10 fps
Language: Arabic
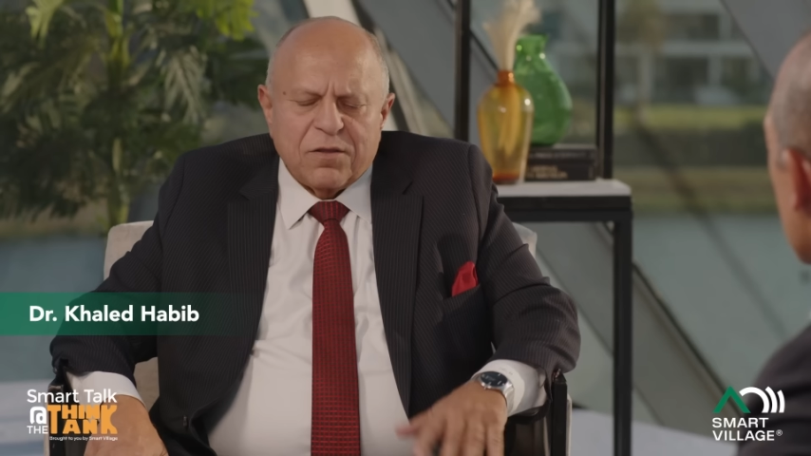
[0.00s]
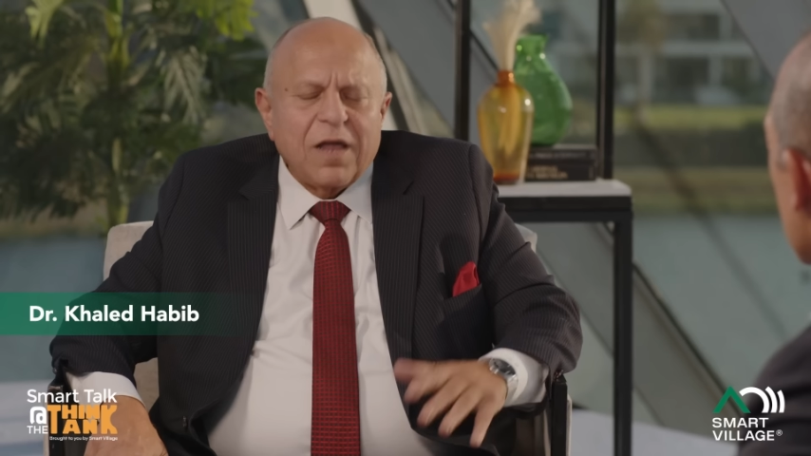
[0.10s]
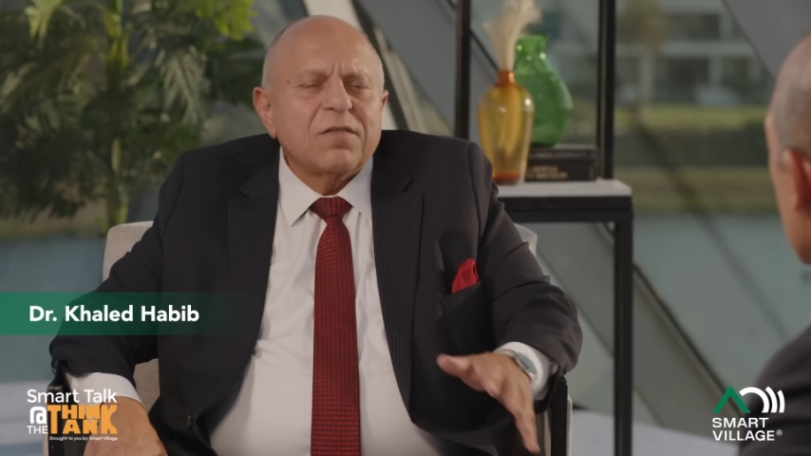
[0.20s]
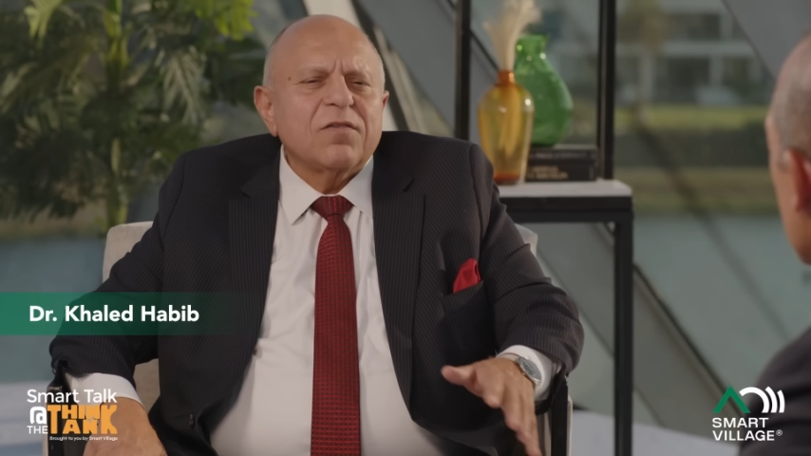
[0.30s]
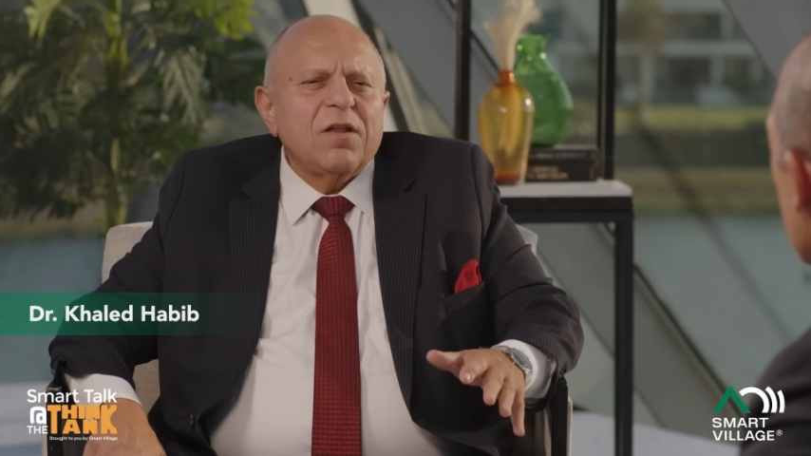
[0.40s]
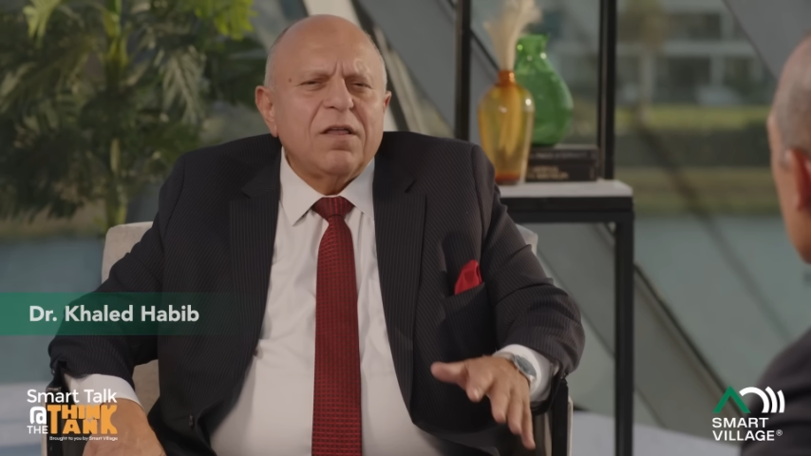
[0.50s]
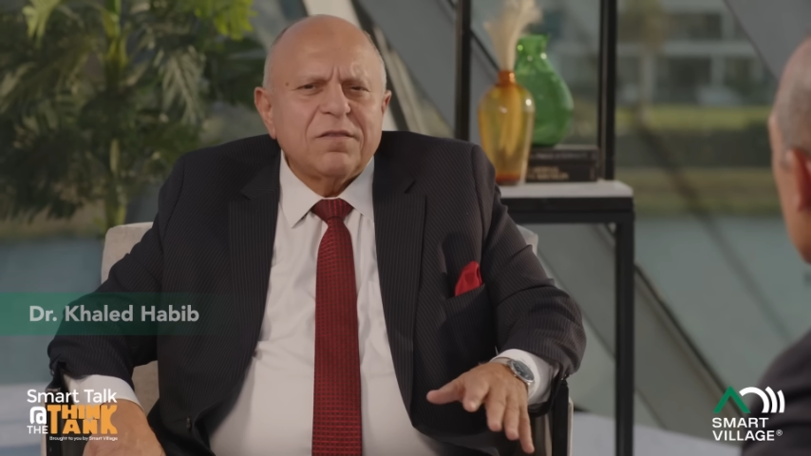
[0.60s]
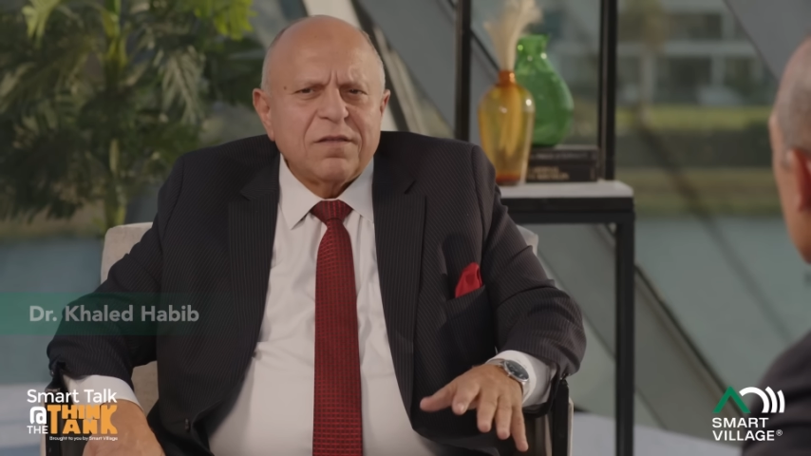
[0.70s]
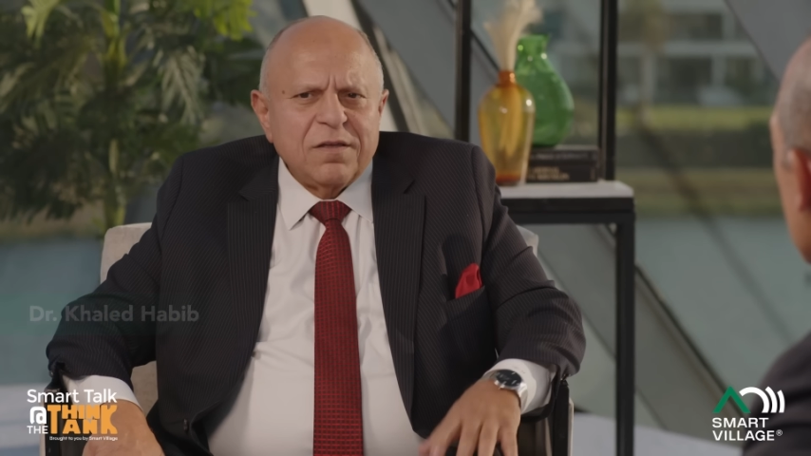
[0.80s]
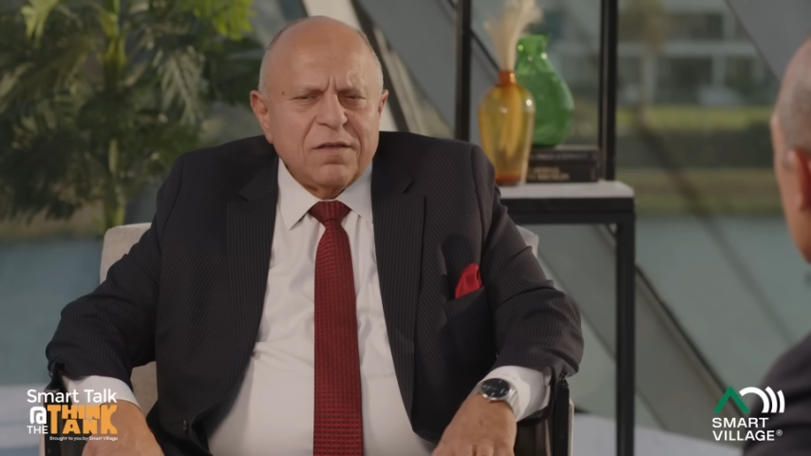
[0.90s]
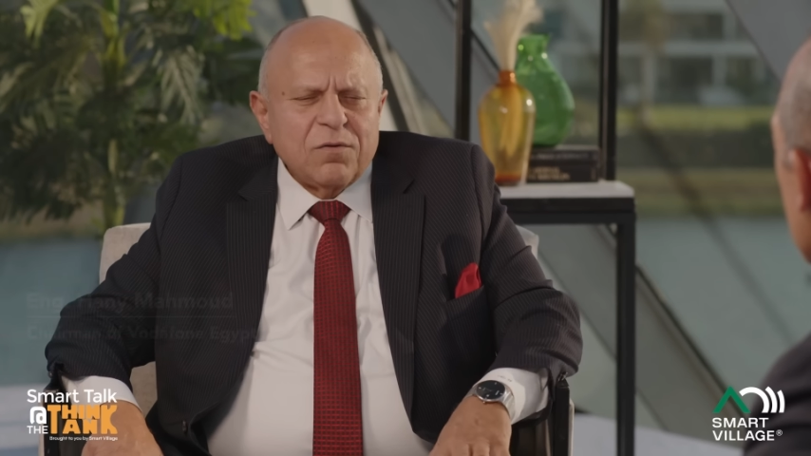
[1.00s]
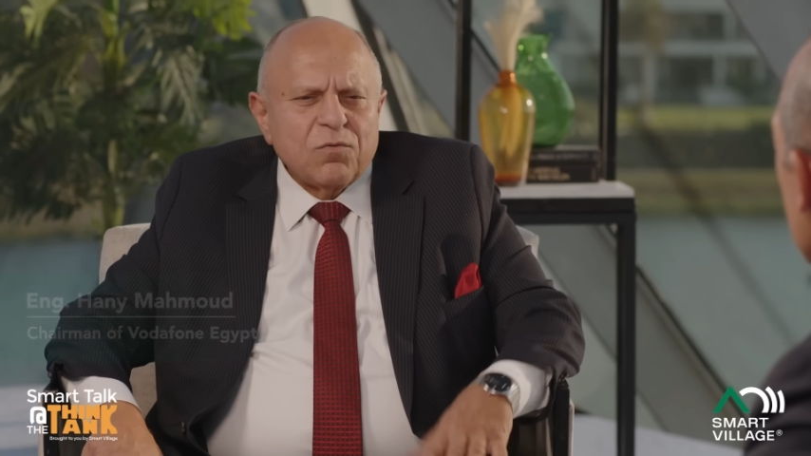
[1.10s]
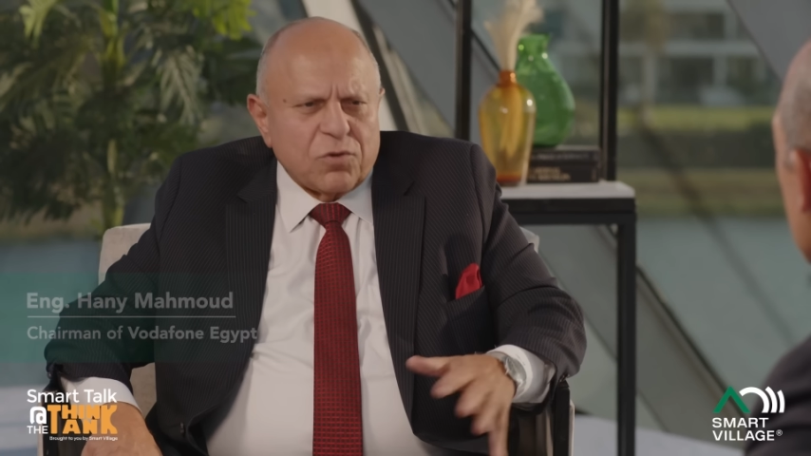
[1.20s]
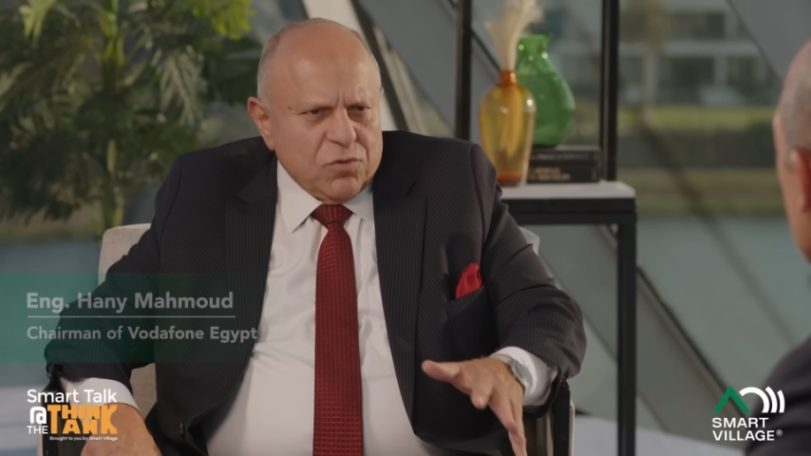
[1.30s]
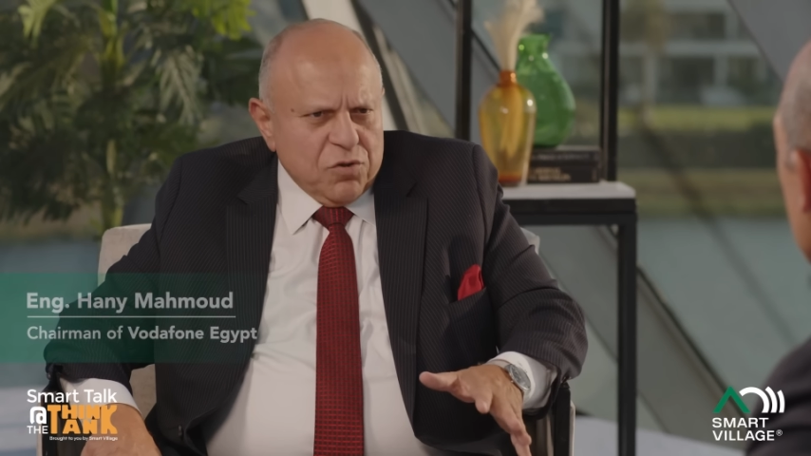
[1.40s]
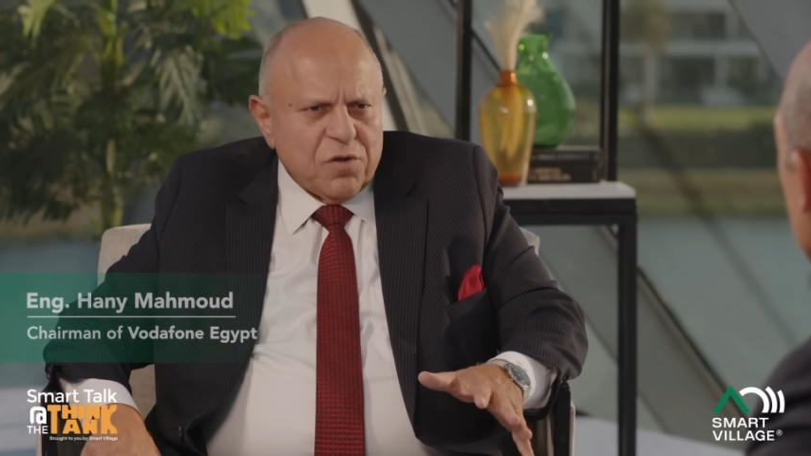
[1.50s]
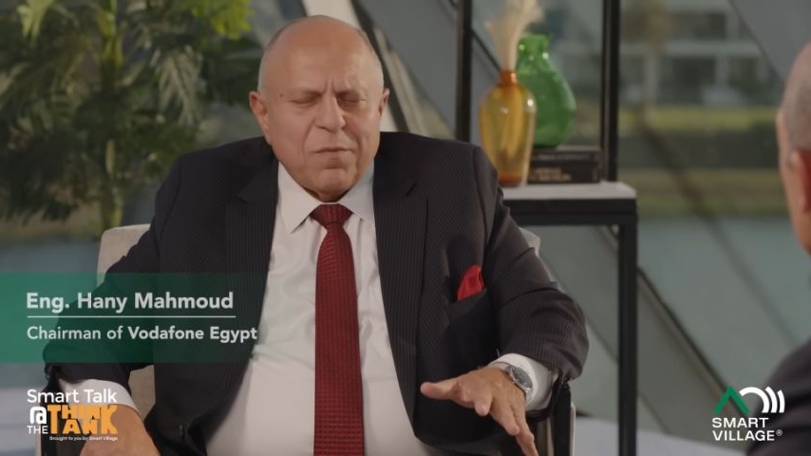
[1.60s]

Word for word: قطاع الاتصالات وتكنولوجيا